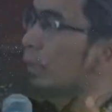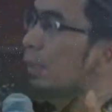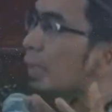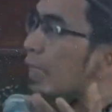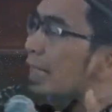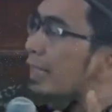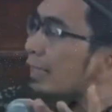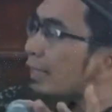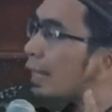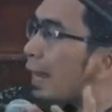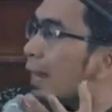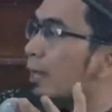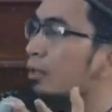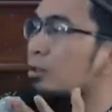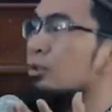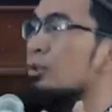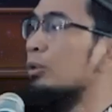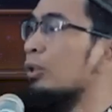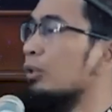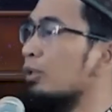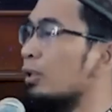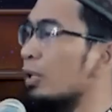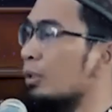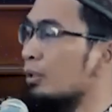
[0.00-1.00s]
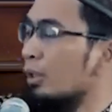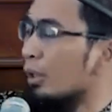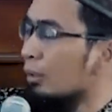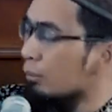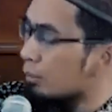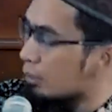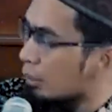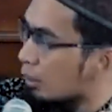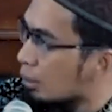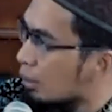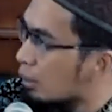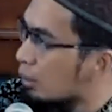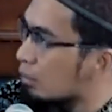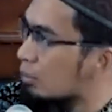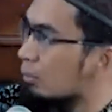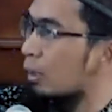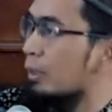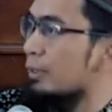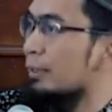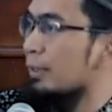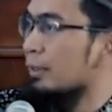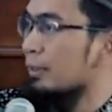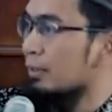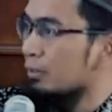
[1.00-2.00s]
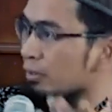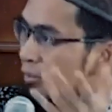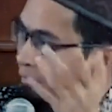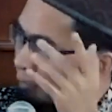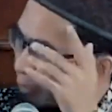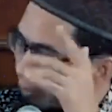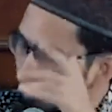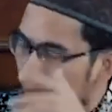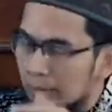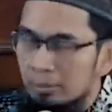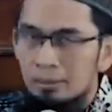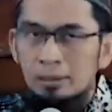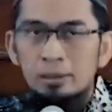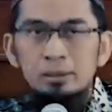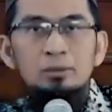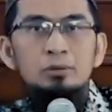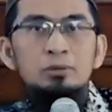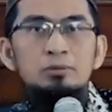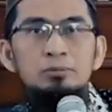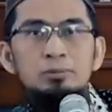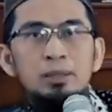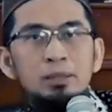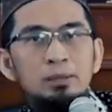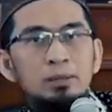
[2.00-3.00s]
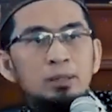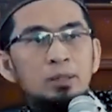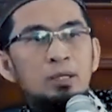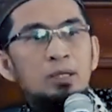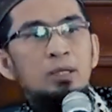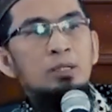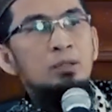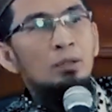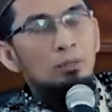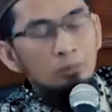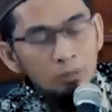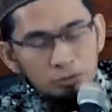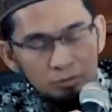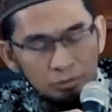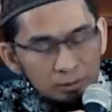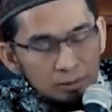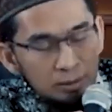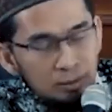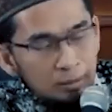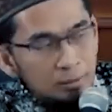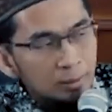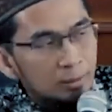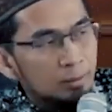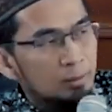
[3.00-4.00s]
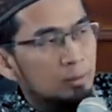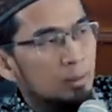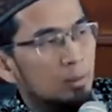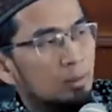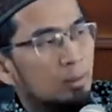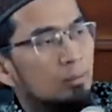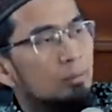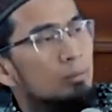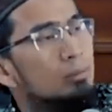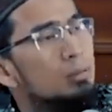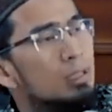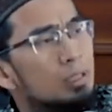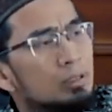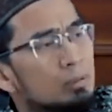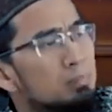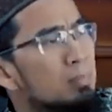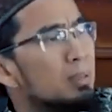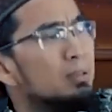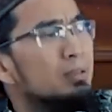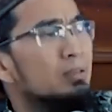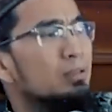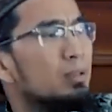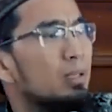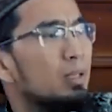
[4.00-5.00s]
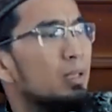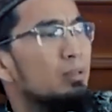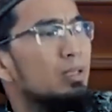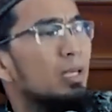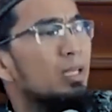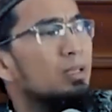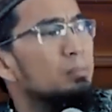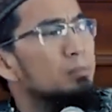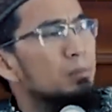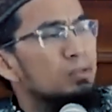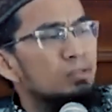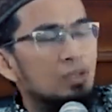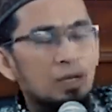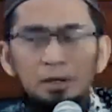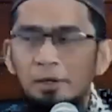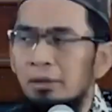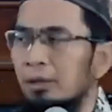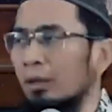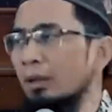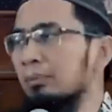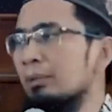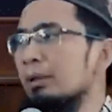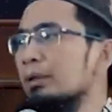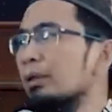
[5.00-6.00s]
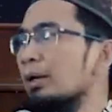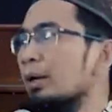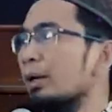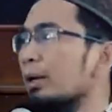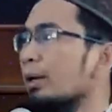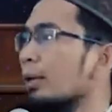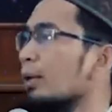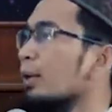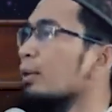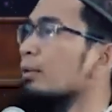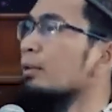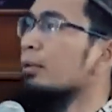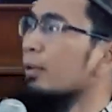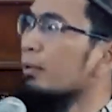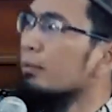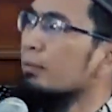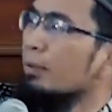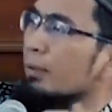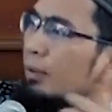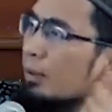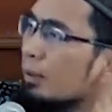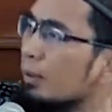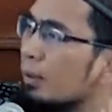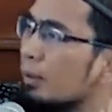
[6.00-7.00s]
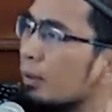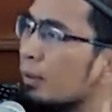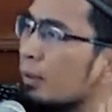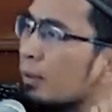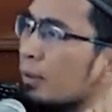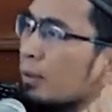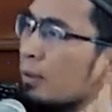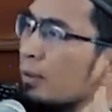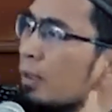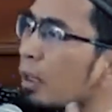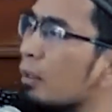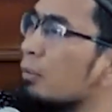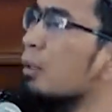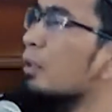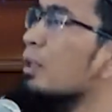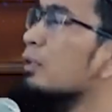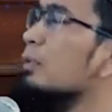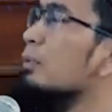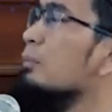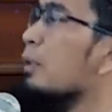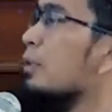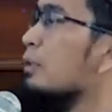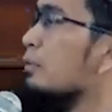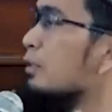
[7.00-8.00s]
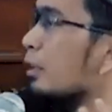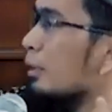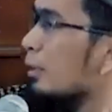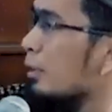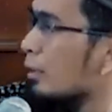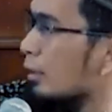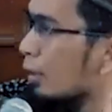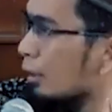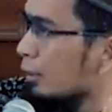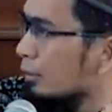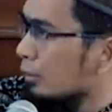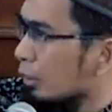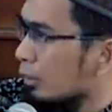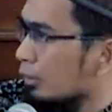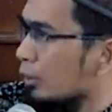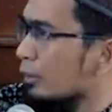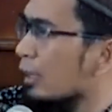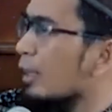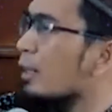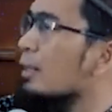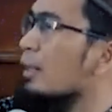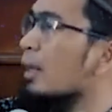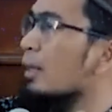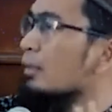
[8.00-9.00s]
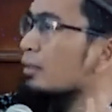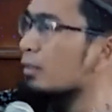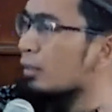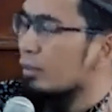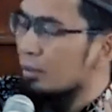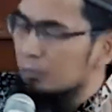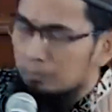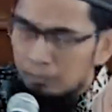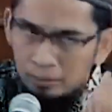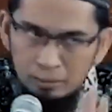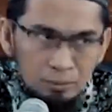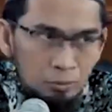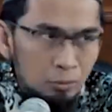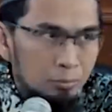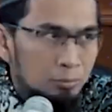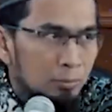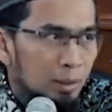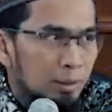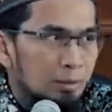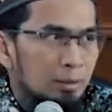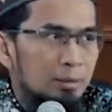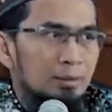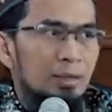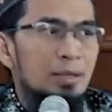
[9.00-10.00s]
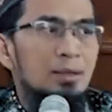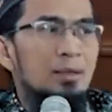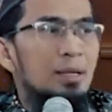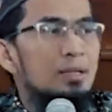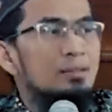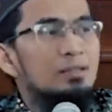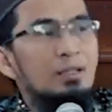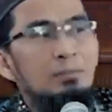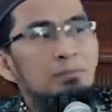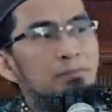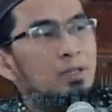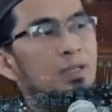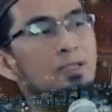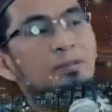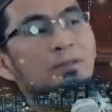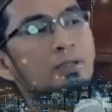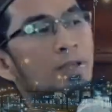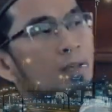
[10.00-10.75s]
hening tahajud kita, ya Allah berikan kesempatan dia taubat. Ya Allah sadarkan dia, ya Allah dia teman saya, jangan pisahkan kami di akhirat ya Allah. Ya Allah dia teman saya di kantor, tetangga saya depan rumah, tetangga samping